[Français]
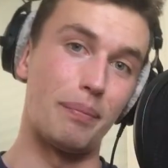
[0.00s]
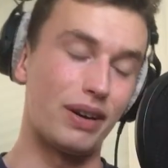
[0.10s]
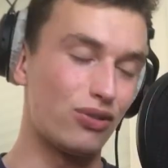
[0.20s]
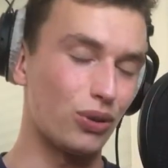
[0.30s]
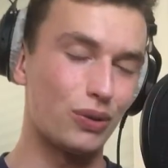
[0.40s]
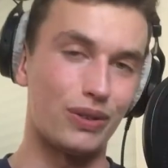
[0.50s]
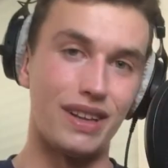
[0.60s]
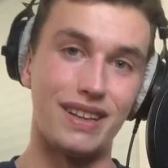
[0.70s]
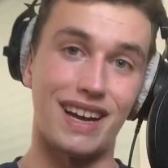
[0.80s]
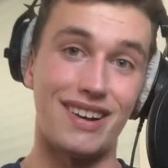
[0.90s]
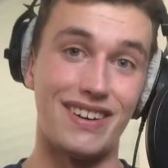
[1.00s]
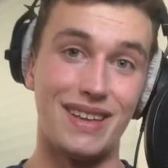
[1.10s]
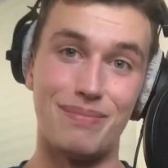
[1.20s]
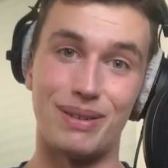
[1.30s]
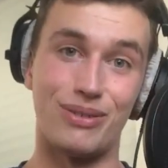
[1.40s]
après je suis retourné
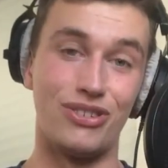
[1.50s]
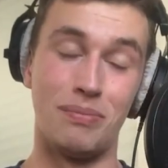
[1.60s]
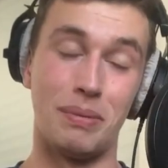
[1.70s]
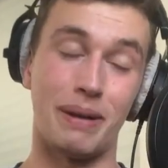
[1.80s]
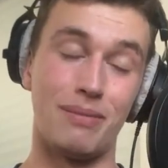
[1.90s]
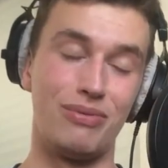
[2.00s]
travailler parce que j'ai pas pris le